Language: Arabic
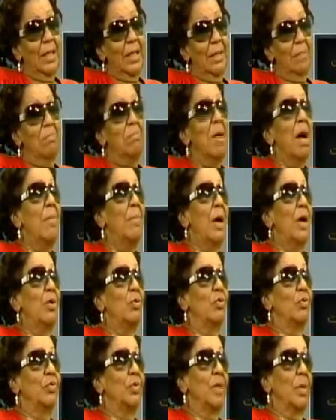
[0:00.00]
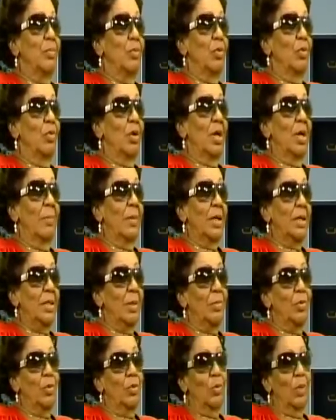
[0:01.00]
ما معروف تمرق ولا ما
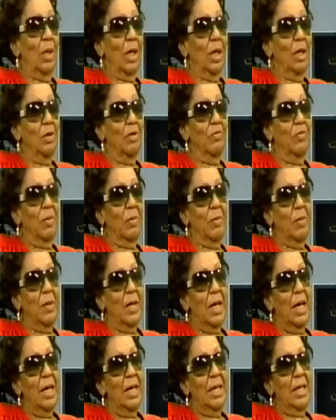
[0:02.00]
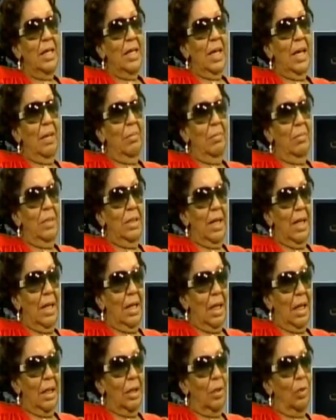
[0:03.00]
تمرق ولا غيره فيبقى
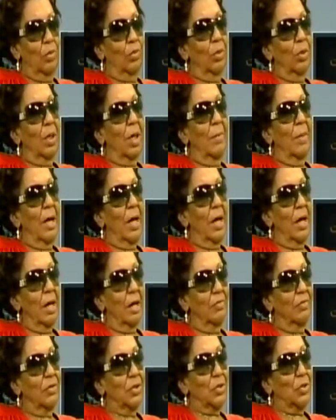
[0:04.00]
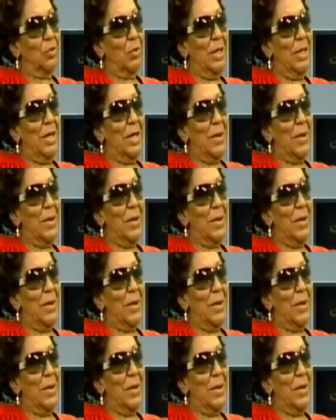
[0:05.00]
يعني قد اكون كمان خرفت شويه